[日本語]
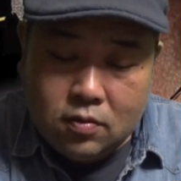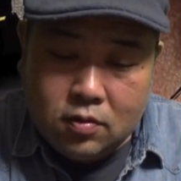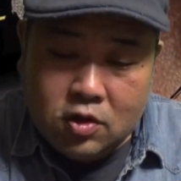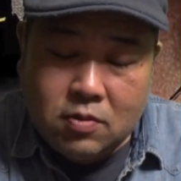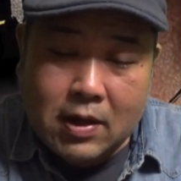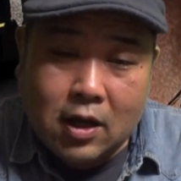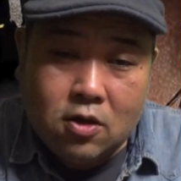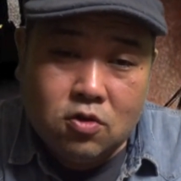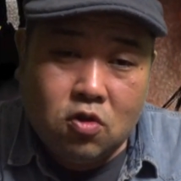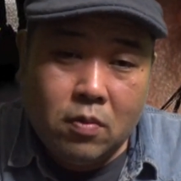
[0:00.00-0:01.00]
水面下
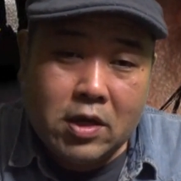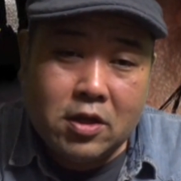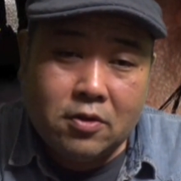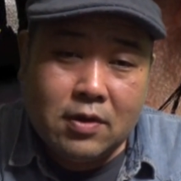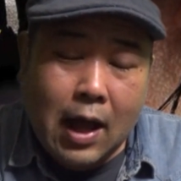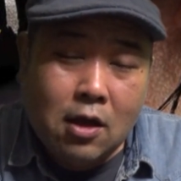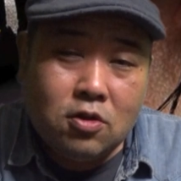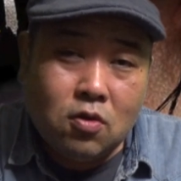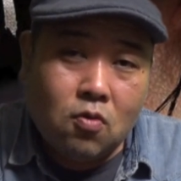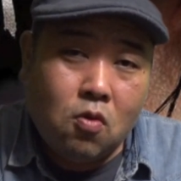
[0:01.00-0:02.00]
でうごめいてる
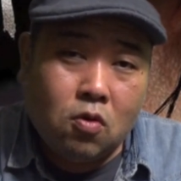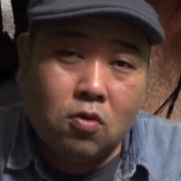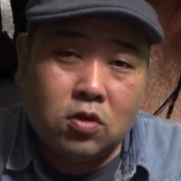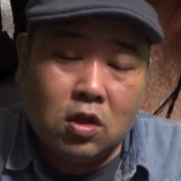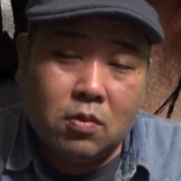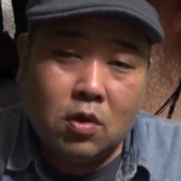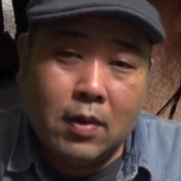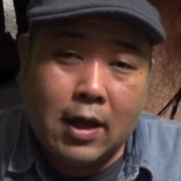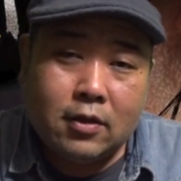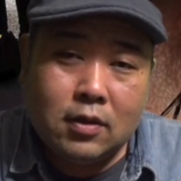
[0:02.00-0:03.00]
悪の心っていうもの
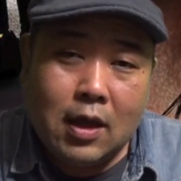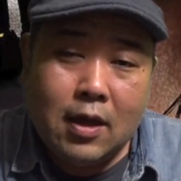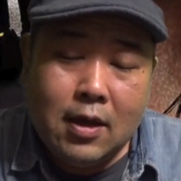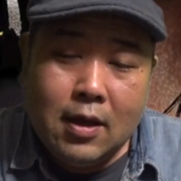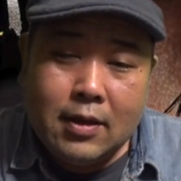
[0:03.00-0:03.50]
もあって、